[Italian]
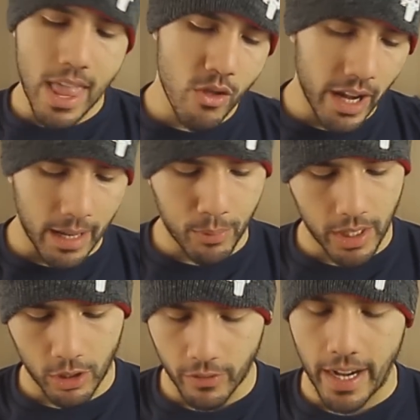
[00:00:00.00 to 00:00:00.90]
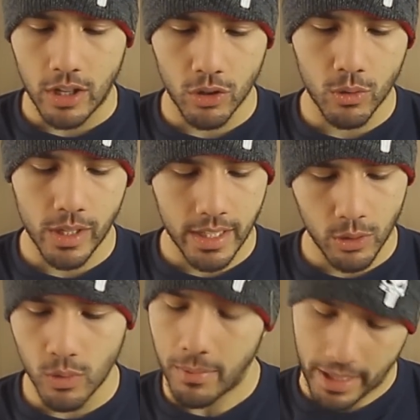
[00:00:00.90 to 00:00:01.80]
che non è che potete trovare solo questi
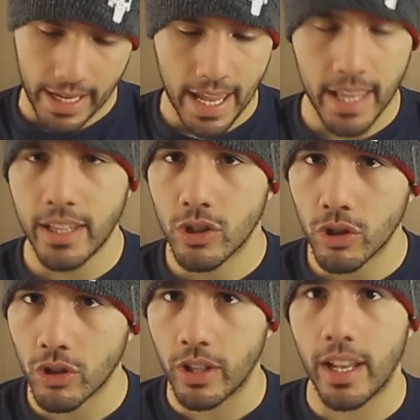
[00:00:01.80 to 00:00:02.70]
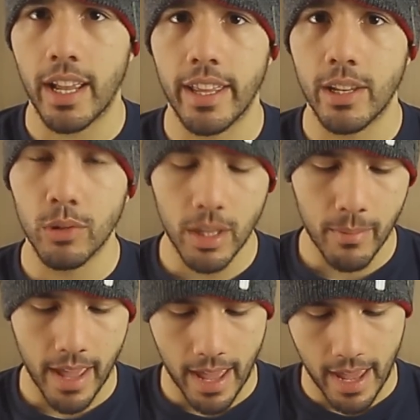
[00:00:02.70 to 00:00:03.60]
due Perché di solito nelle
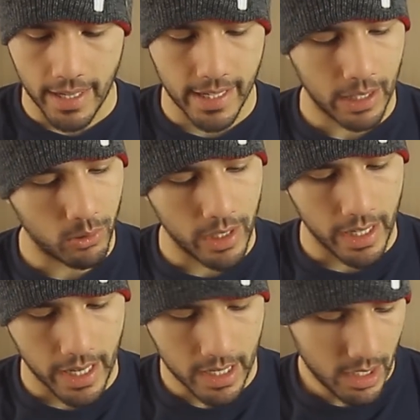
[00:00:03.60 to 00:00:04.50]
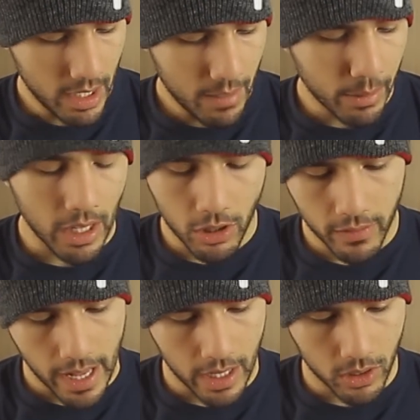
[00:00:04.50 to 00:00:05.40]
ultime scatoline potete
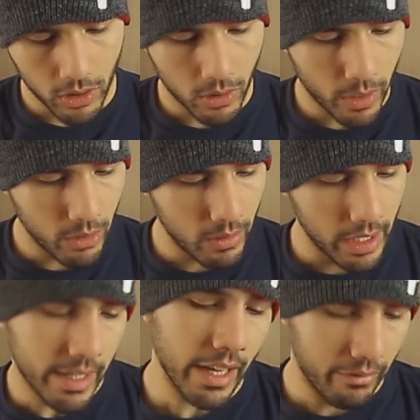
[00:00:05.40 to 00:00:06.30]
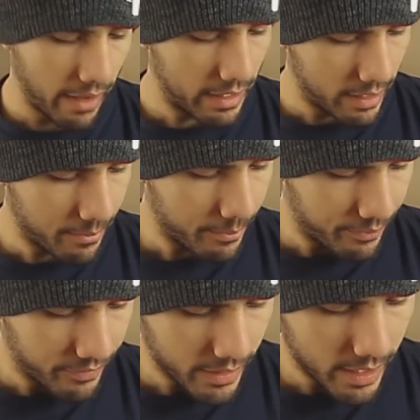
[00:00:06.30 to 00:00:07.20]
trovare solo quei due lì Sì, infatti
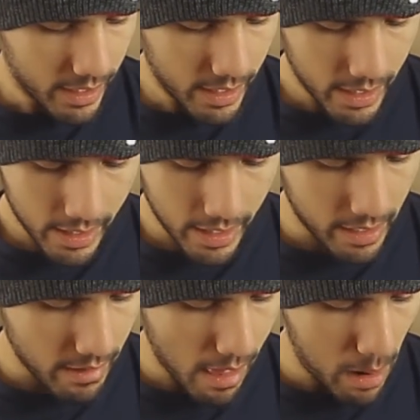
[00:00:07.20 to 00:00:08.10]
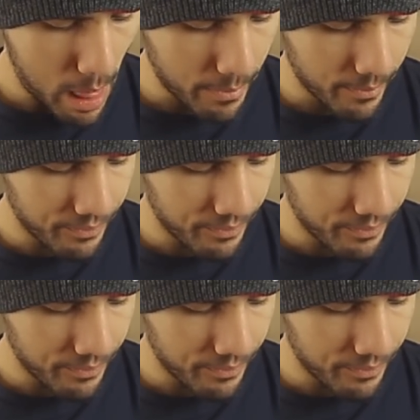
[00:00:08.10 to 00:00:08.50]
eh,